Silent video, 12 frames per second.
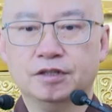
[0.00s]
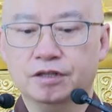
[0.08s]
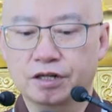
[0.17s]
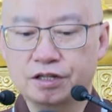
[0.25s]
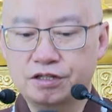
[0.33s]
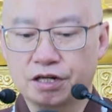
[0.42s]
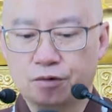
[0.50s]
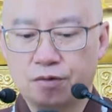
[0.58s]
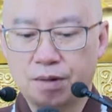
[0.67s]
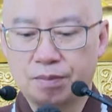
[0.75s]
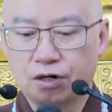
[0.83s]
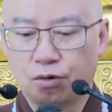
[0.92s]
你想
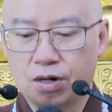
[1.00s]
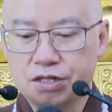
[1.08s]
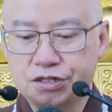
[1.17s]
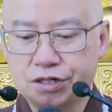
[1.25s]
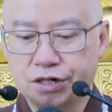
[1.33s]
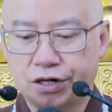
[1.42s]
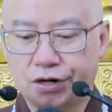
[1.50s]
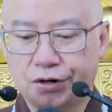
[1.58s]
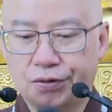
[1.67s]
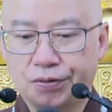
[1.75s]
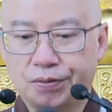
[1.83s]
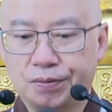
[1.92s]
外面的环境
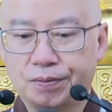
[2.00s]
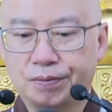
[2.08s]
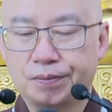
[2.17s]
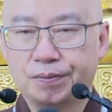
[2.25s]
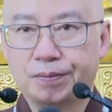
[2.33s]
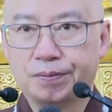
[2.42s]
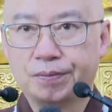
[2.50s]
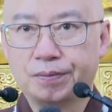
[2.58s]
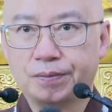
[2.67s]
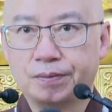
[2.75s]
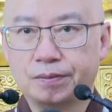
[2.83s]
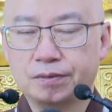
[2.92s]
好，
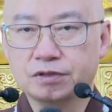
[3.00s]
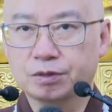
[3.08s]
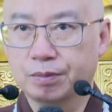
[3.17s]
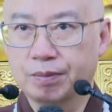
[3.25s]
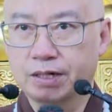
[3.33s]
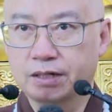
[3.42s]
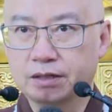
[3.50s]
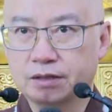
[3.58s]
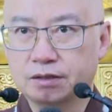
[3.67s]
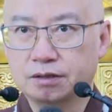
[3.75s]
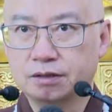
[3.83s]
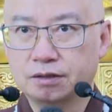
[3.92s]
怎么办呢？
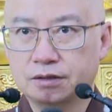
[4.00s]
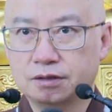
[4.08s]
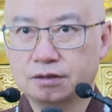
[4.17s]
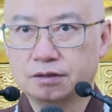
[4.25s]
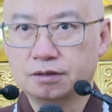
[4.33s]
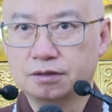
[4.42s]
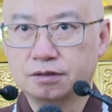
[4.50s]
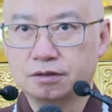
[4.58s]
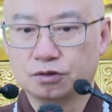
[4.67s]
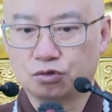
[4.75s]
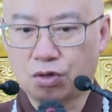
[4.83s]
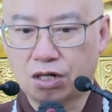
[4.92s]

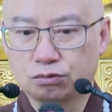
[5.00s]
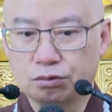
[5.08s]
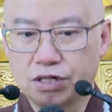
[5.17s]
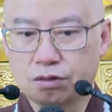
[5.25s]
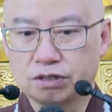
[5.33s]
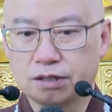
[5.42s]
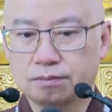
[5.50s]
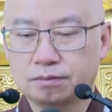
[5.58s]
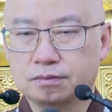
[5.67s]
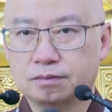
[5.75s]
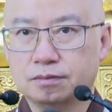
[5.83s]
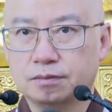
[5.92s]
抓住要点，
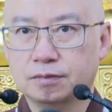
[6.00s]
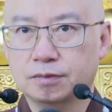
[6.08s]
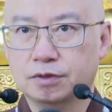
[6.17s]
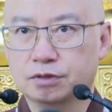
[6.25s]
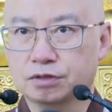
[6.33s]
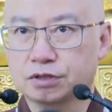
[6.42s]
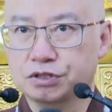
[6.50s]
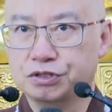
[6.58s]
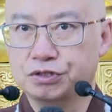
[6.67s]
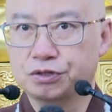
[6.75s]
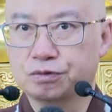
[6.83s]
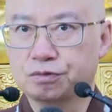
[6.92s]
就是
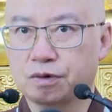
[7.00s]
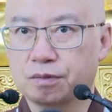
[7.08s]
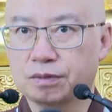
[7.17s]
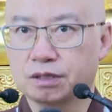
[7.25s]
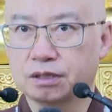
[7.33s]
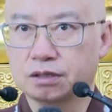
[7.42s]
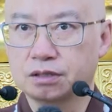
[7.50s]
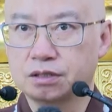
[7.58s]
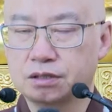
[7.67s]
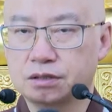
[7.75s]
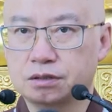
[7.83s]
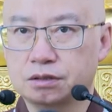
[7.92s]
修我们的
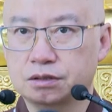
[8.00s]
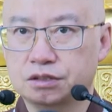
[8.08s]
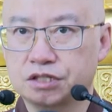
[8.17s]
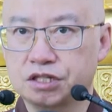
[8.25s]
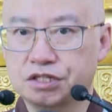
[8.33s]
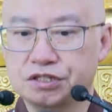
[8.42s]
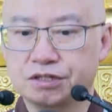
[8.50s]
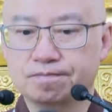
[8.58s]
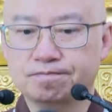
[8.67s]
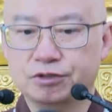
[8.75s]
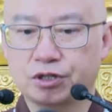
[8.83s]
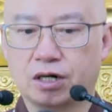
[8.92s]
真心
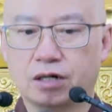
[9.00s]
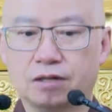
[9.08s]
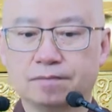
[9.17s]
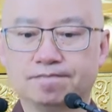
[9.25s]
就好了。